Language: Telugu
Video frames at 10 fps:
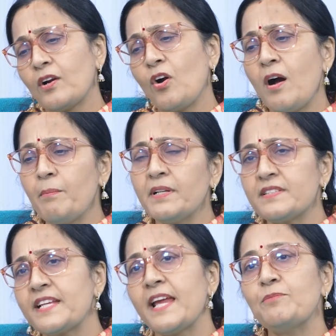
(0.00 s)
కామన్
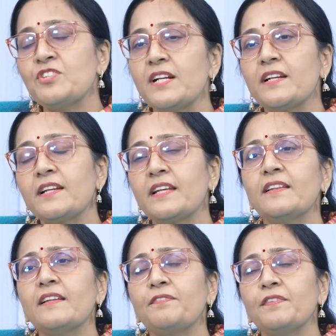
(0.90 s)
సేమ్ జెండర్
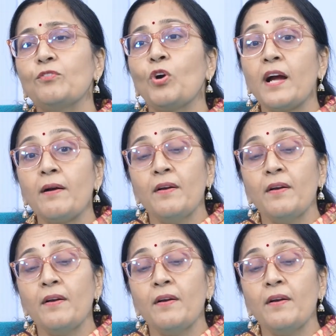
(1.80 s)
కింద ఒక